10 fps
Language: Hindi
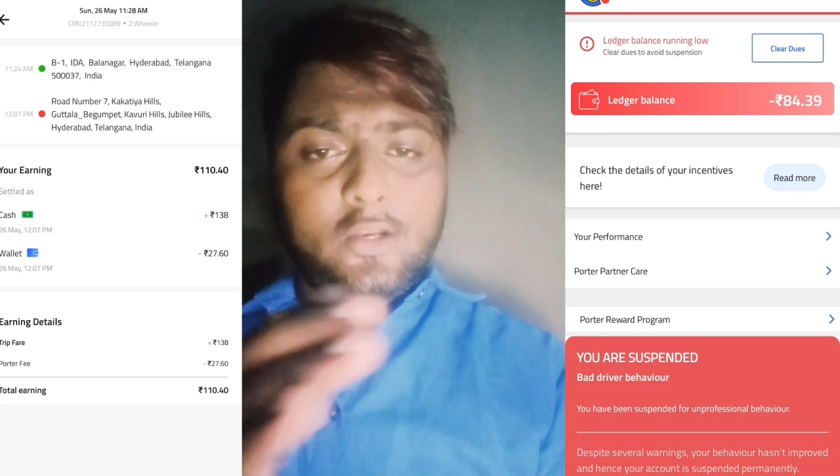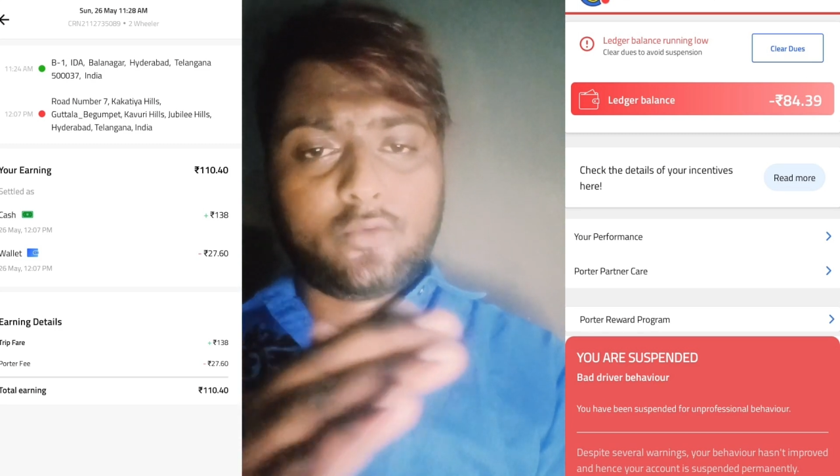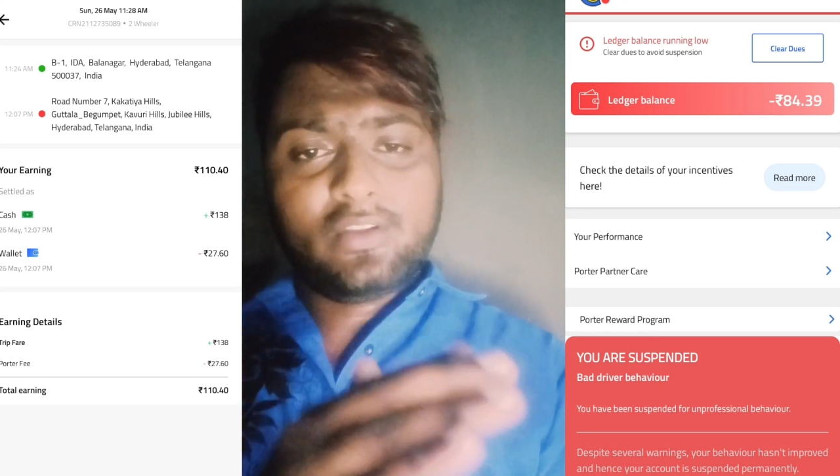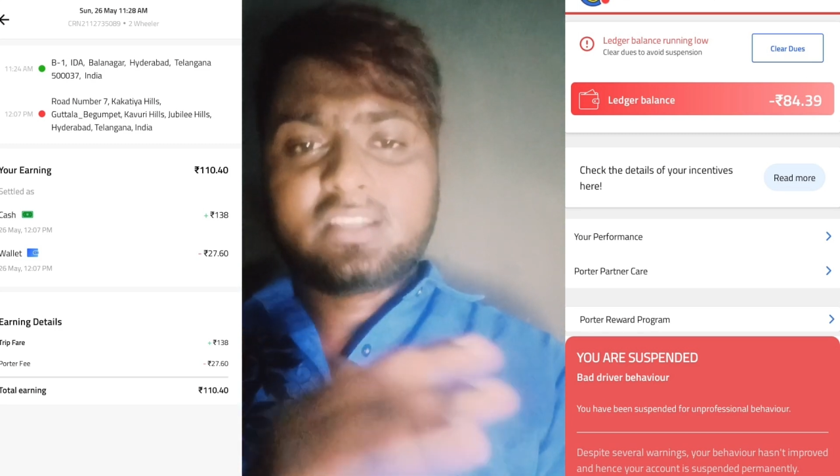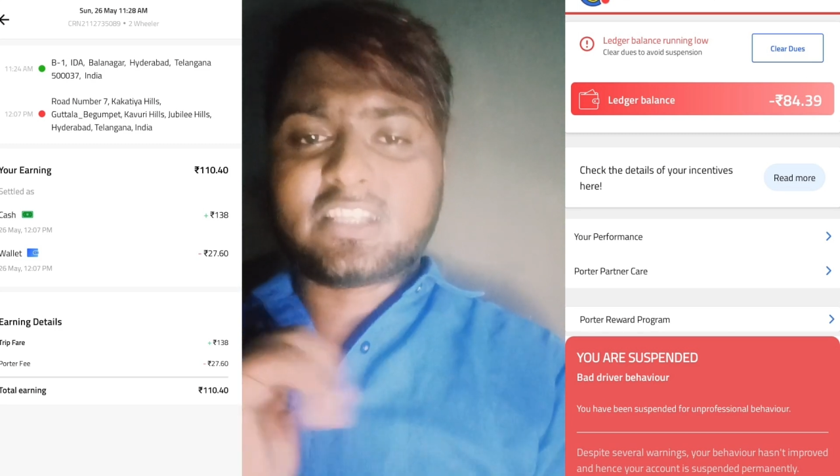ये
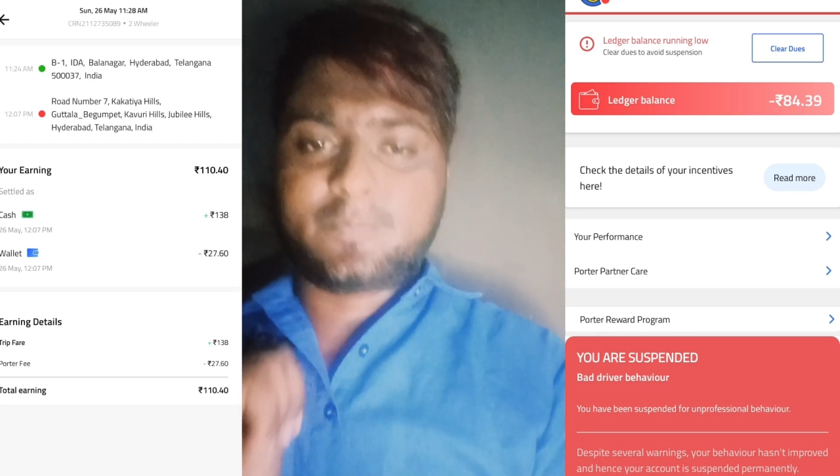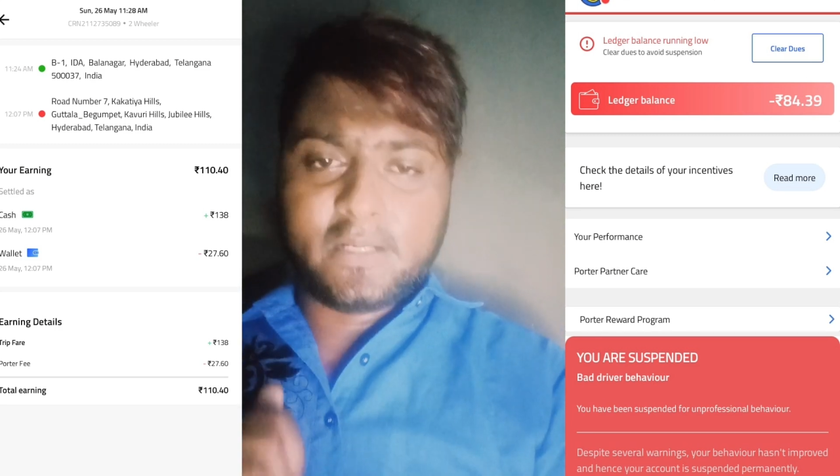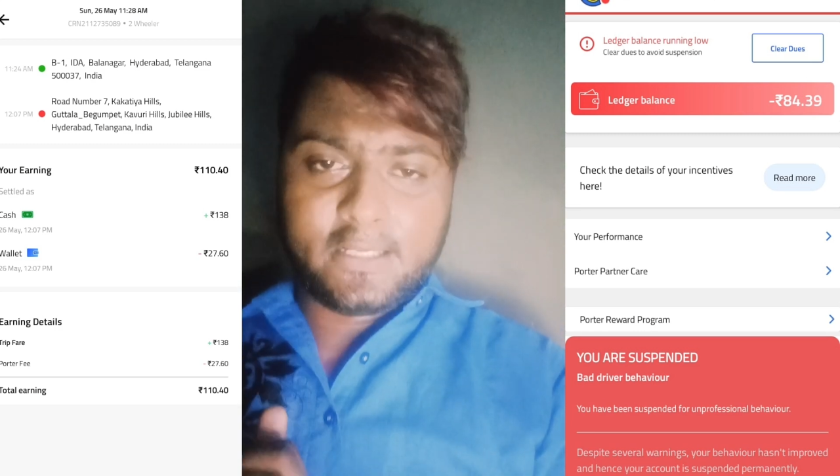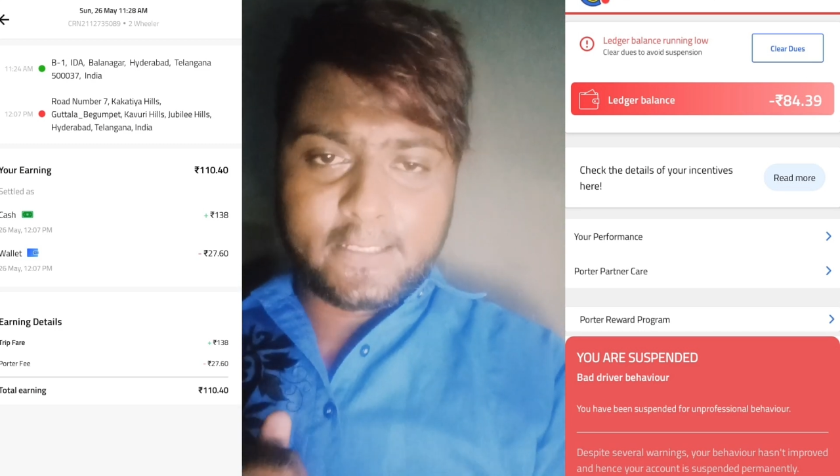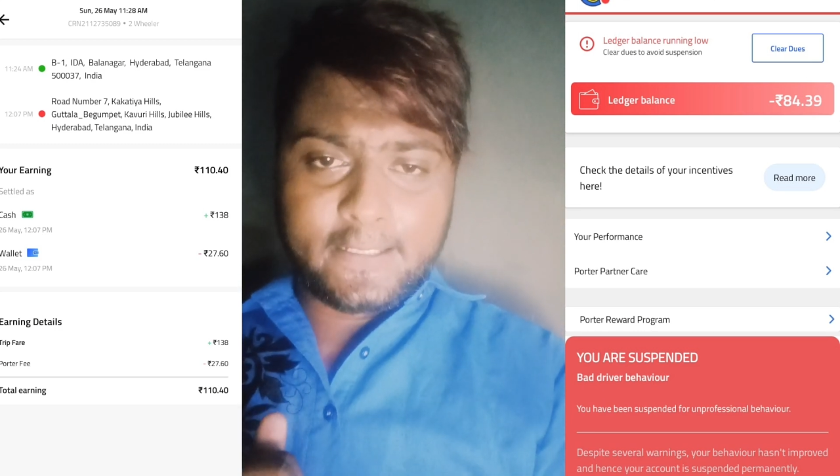लोग फिर
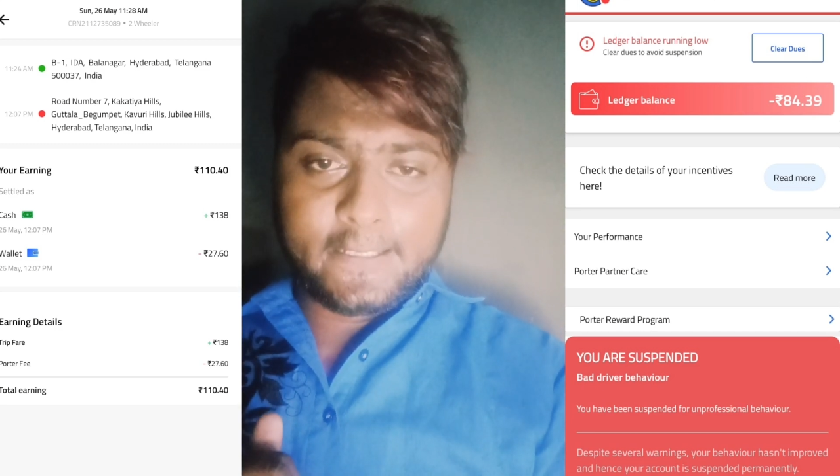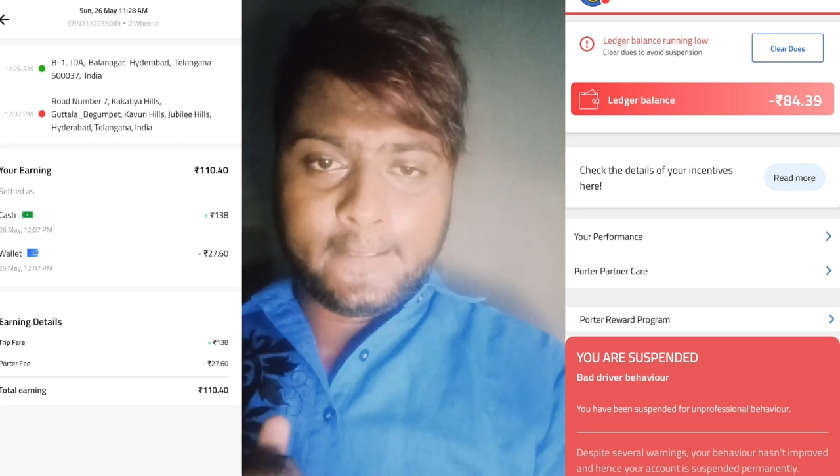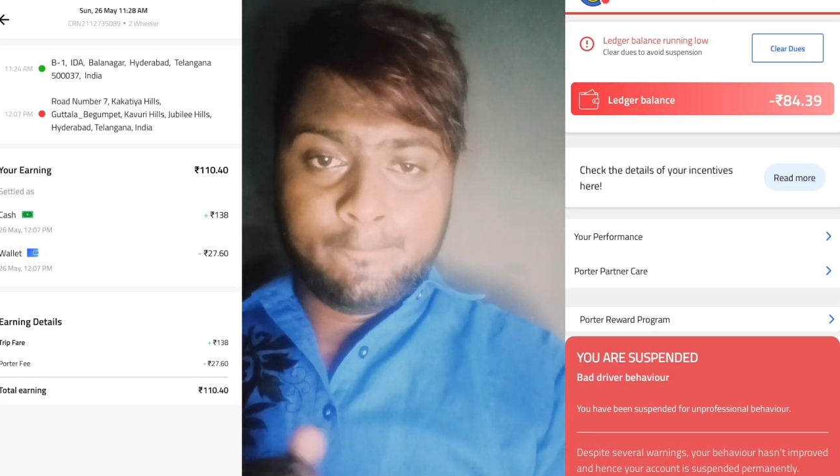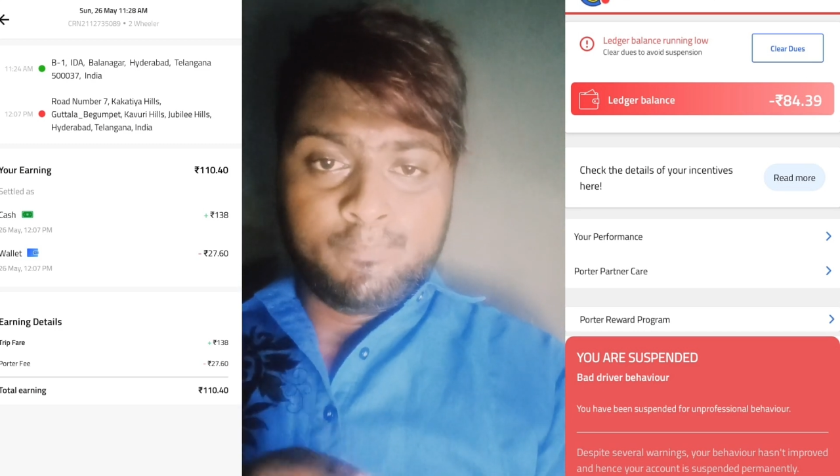सस्पेंड करेंगे